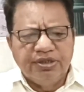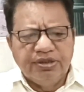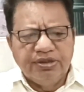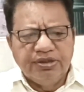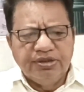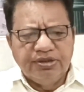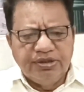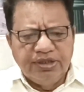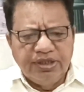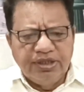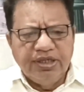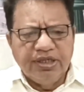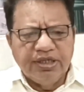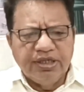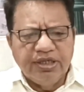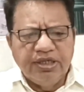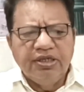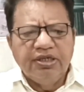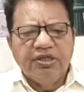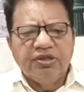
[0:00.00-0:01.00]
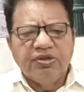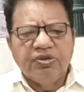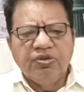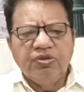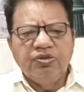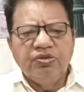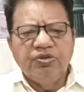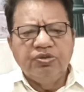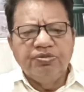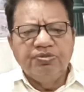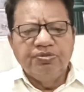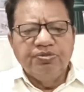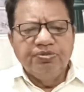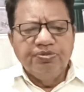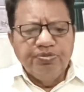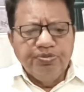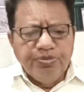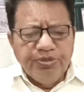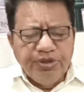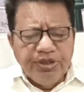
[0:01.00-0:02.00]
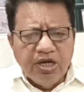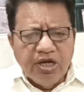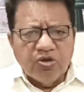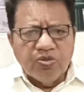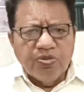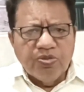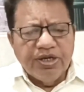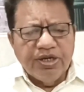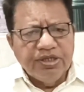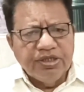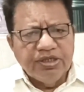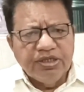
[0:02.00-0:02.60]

दे देंगे तो मीना कुमारी